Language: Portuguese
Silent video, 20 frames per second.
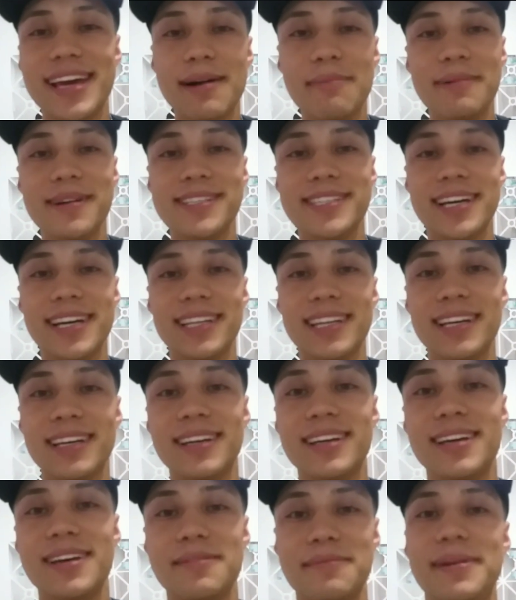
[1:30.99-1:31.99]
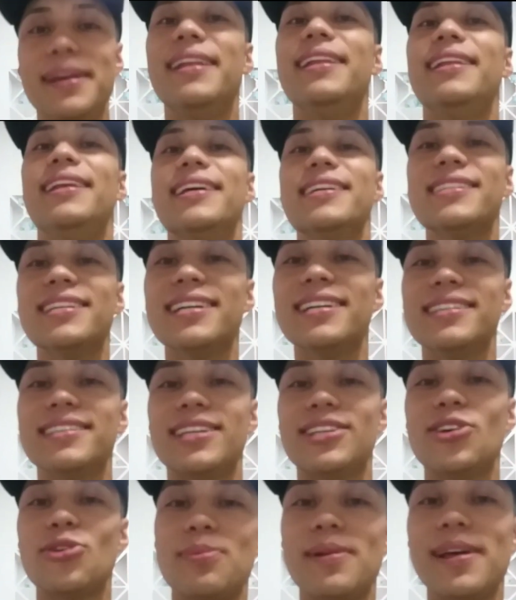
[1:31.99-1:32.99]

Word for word: rapaziada. Beleza? Já deu